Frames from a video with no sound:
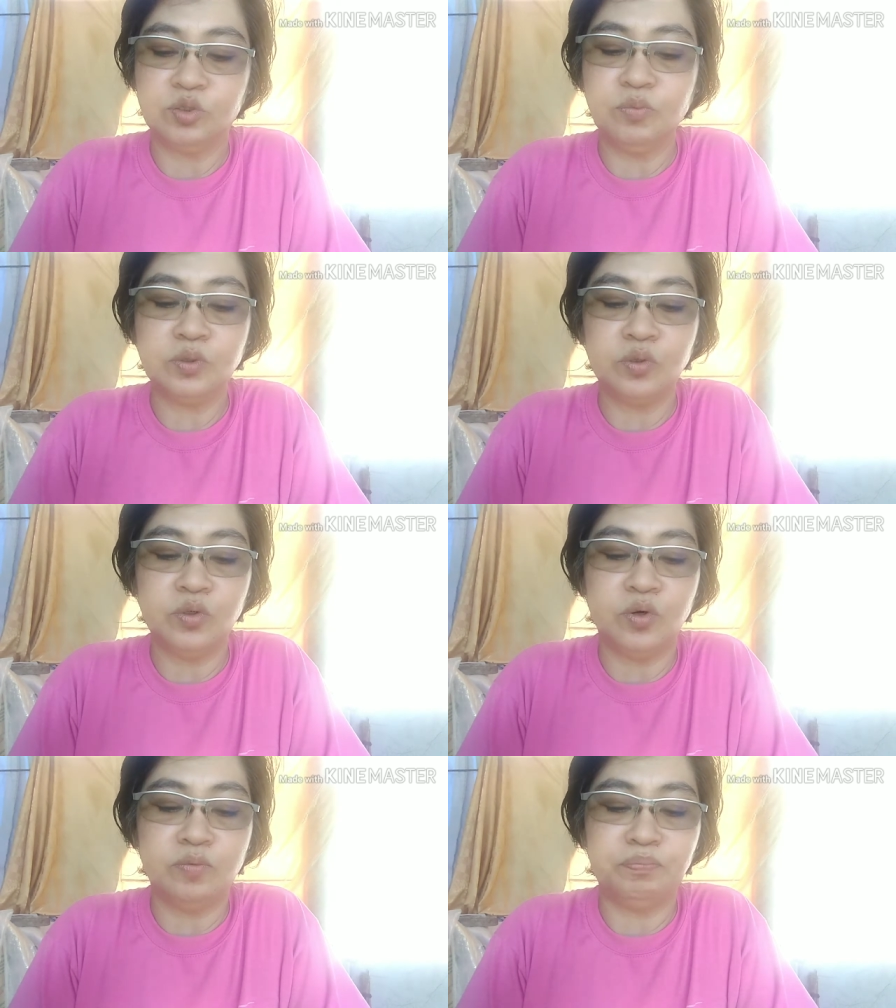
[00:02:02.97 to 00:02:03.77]

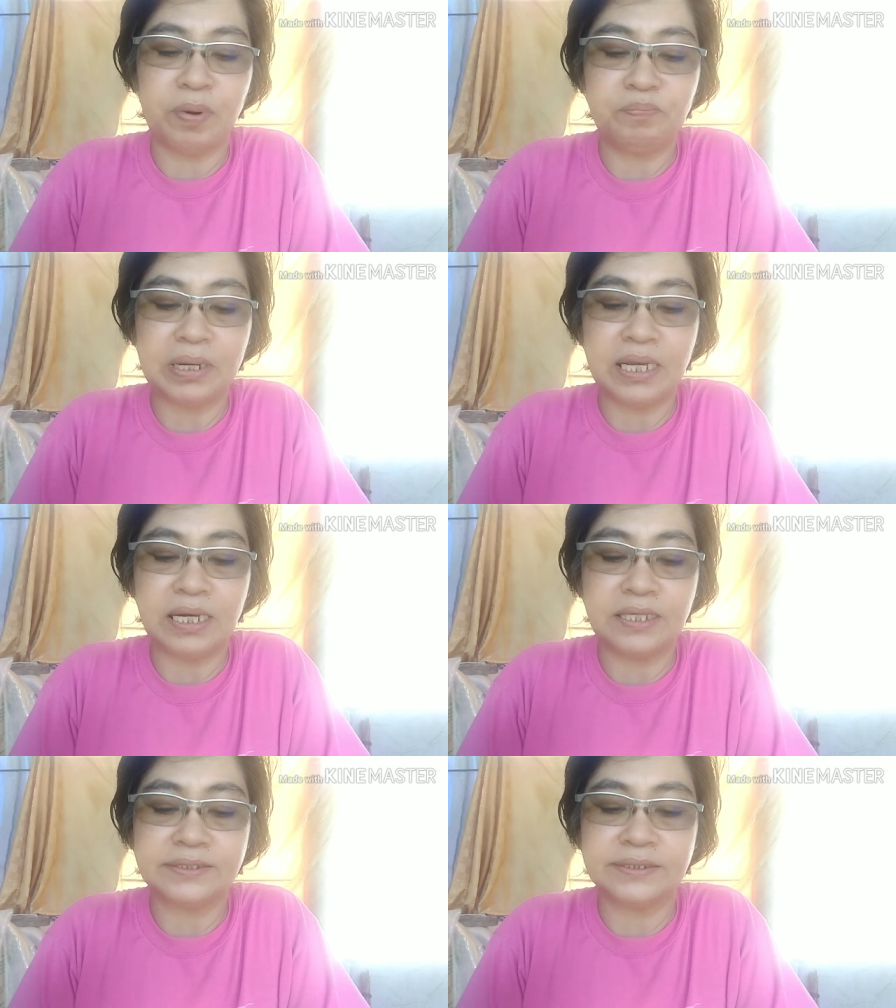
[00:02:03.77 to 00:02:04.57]
tumutulong
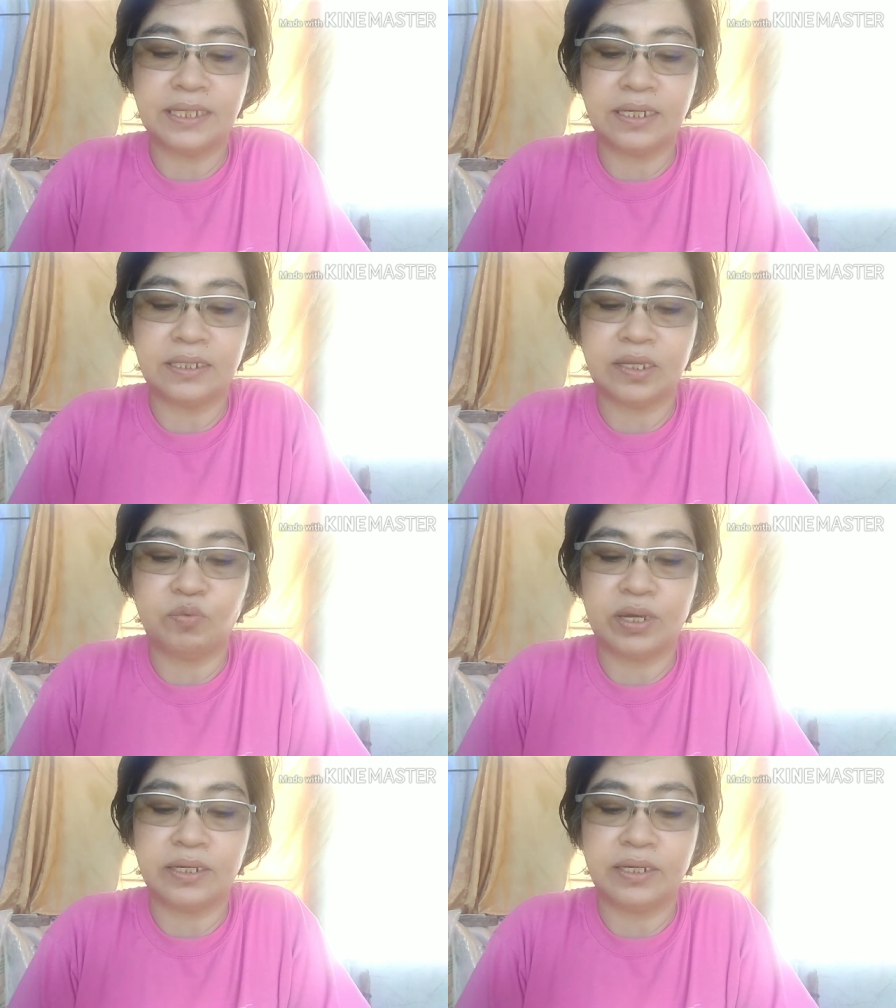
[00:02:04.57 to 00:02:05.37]
pampalakas ng
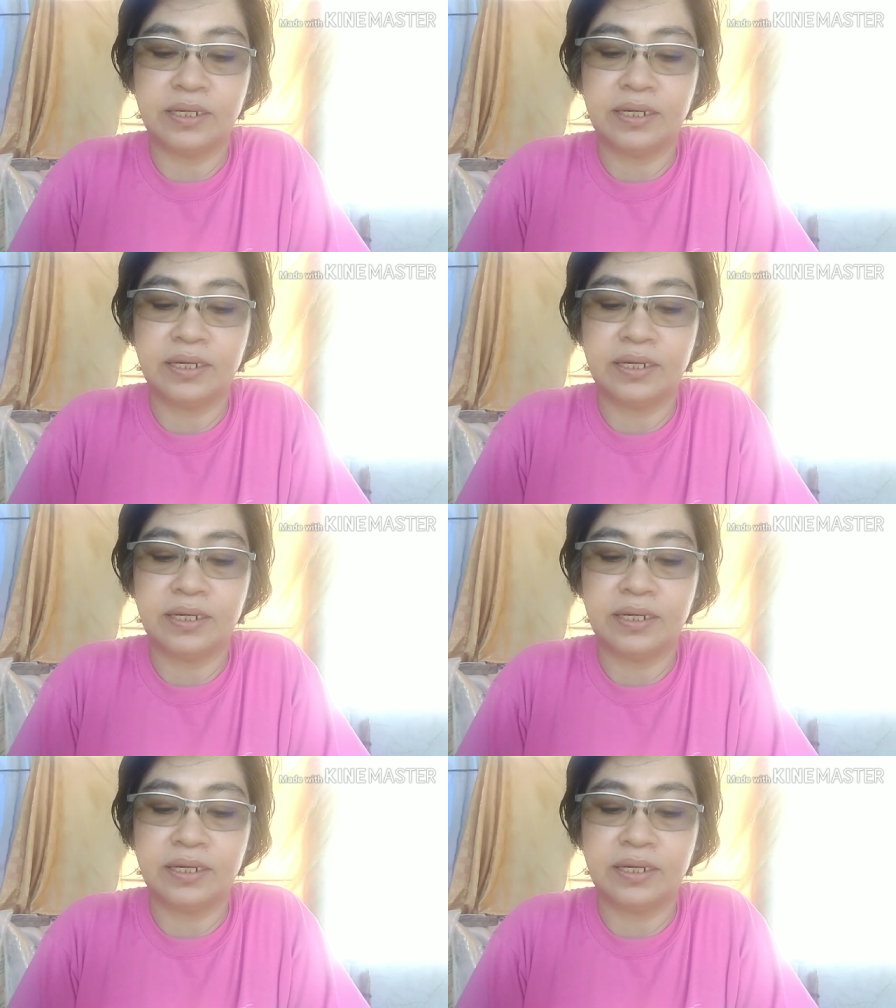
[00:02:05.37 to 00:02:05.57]
katawan